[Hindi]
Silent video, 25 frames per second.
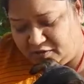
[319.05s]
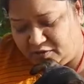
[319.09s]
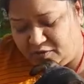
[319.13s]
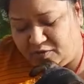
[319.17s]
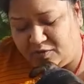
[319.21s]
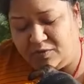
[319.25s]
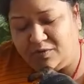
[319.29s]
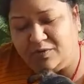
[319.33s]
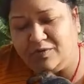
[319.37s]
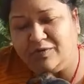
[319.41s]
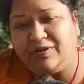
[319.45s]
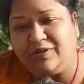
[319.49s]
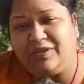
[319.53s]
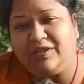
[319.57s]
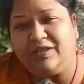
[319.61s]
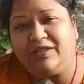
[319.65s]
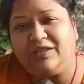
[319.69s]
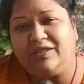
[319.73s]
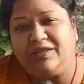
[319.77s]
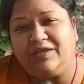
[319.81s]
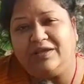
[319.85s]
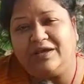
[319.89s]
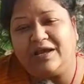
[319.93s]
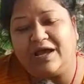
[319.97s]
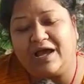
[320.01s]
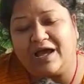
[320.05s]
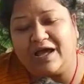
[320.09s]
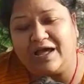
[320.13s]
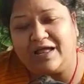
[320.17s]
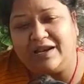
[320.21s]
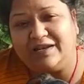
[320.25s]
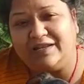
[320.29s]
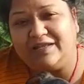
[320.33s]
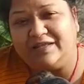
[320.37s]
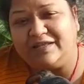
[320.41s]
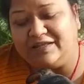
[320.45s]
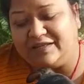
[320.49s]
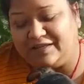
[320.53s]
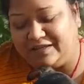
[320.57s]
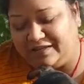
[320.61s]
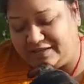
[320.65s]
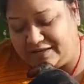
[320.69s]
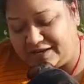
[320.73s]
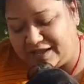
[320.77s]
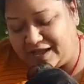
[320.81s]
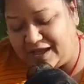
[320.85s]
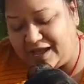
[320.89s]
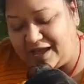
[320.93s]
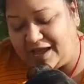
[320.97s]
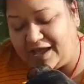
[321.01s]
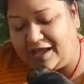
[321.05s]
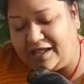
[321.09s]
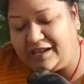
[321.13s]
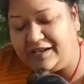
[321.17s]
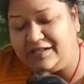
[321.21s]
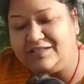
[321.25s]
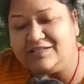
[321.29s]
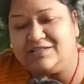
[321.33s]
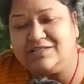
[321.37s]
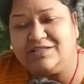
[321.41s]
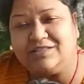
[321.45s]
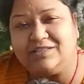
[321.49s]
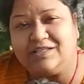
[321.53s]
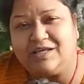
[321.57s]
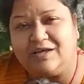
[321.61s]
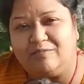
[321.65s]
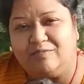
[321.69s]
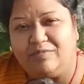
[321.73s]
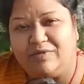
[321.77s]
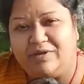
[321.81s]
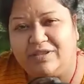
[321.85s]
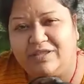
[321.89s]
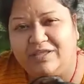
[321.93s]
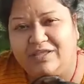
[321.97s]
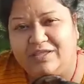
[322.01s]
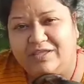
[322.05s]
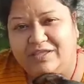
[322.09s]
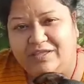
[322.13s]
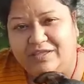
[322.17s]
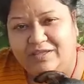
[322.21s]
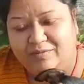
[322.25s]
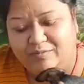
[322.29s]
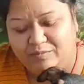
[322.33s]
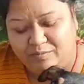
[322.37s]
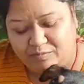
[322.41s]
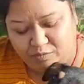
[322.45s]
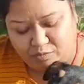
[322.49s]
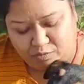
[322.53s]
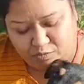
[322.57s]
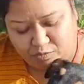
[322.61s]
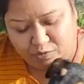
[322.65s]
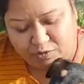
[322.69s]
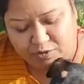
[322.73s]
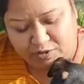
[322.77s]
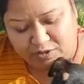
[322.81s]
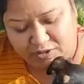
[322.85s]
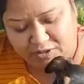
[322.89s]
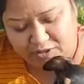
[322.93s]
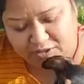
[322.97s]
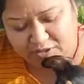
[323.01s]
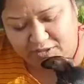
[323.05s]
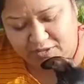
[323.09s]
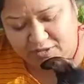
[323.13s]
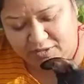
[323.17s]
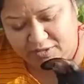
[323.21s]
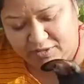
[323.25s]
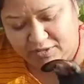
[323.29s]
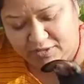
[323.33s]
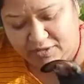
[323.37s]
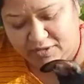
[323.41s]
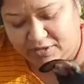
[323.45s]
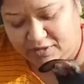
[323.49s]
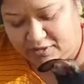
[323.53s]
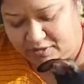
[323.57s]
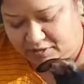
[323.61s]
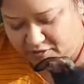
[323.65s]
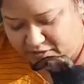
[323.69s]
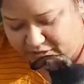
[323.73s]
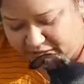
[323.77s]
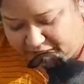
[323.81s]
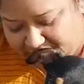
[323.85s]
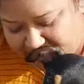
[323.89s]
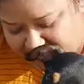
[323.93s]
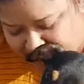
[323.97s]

गोरी काली लाल चितकबरी भूरी और